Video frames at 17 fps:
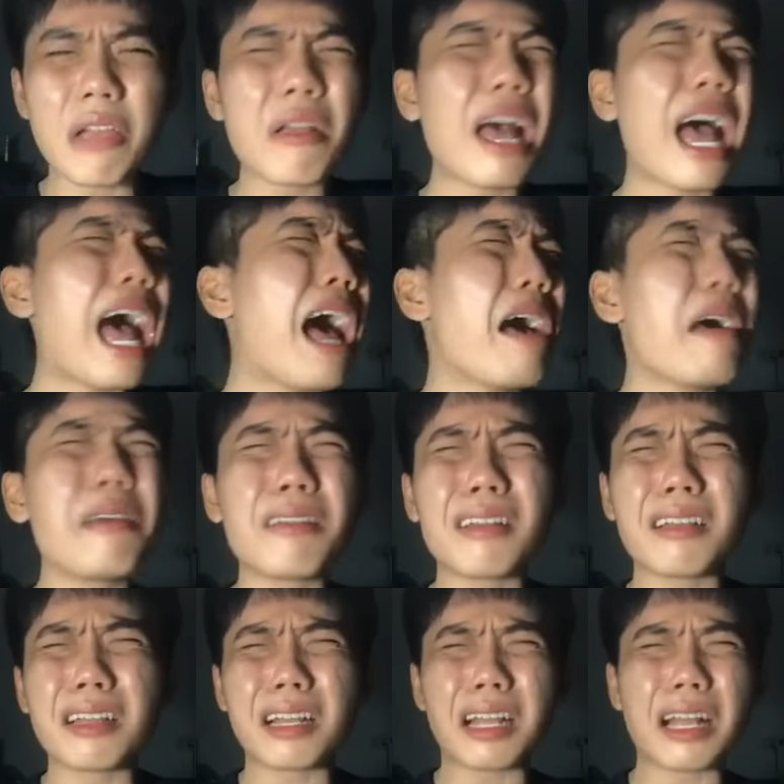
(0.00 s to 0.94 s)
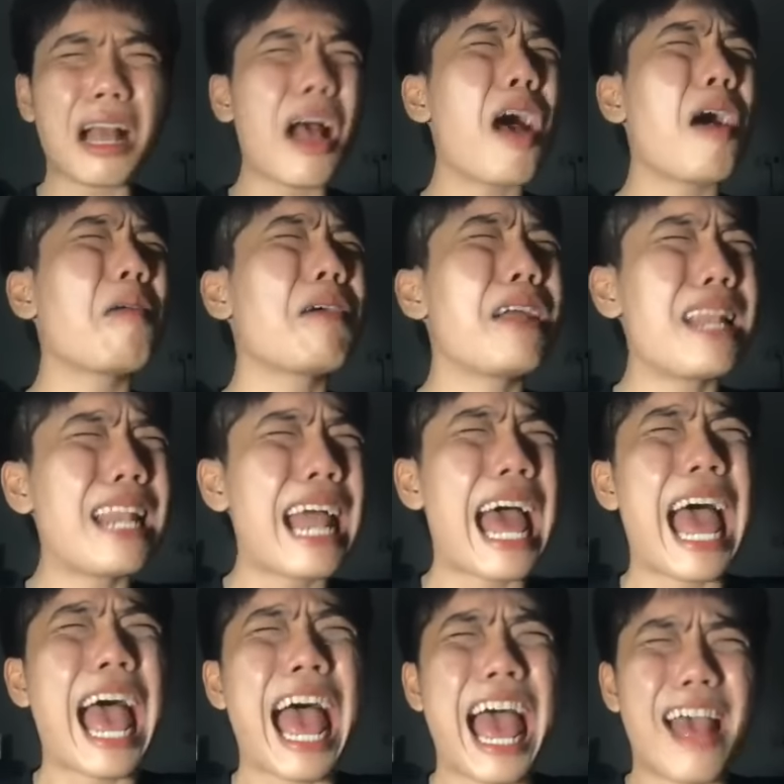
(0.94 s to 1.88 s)
cứ ơ không có
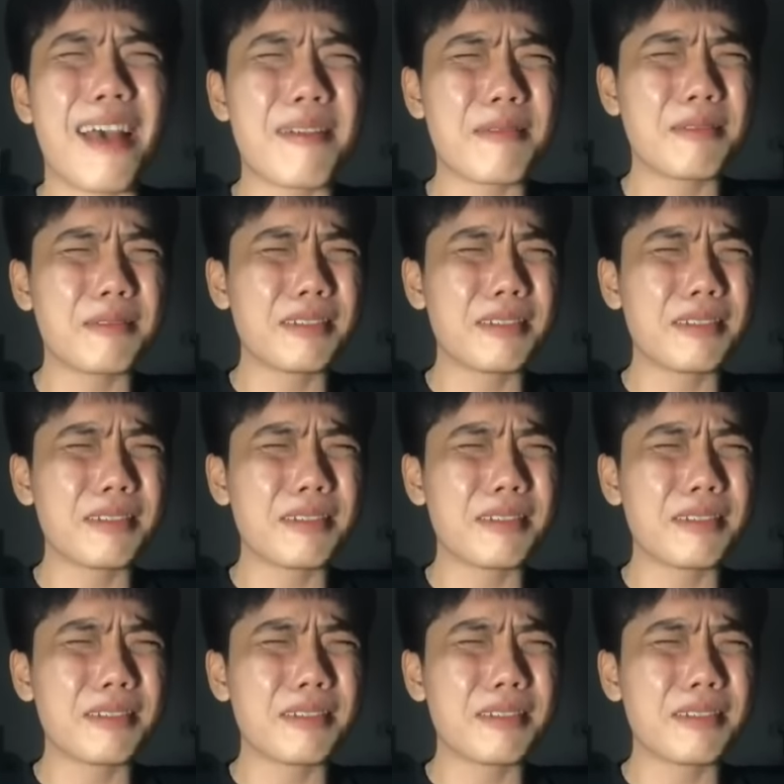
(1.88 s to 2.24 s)
làm